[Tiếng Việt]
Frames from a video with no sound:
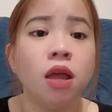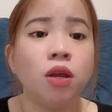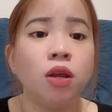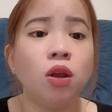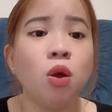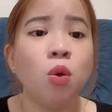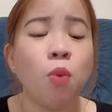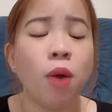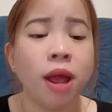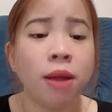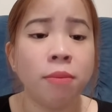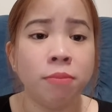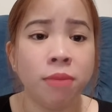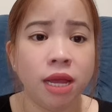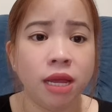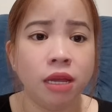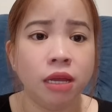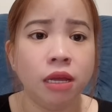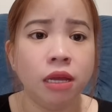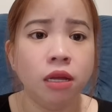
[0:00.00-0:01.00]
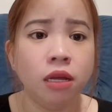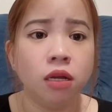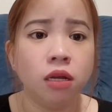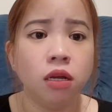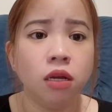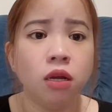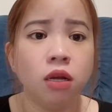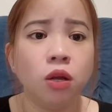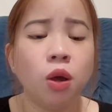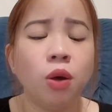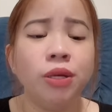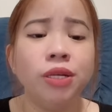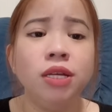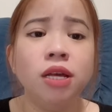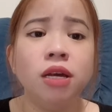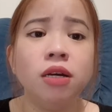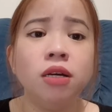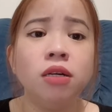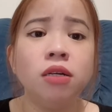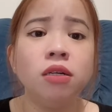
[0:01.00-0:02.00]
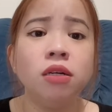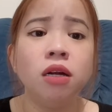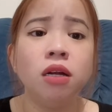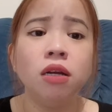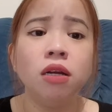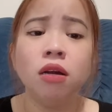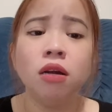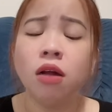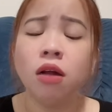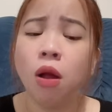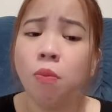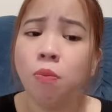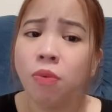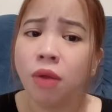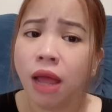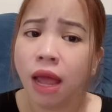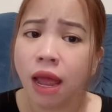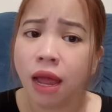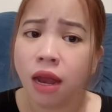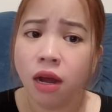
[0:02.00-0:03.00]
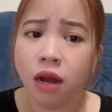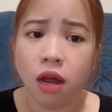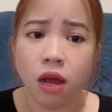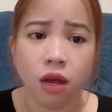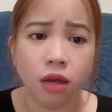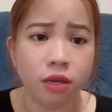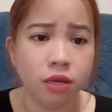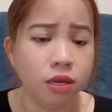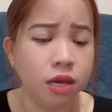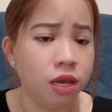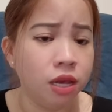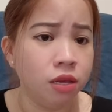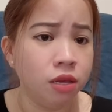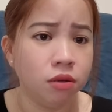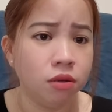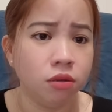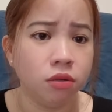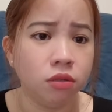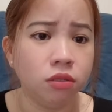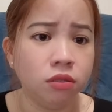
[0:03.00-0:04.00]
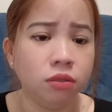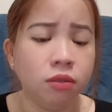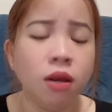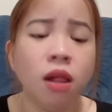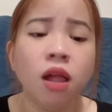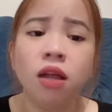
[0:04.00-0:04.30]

nó qua mỹ coi như nó không nghe lời gì dượng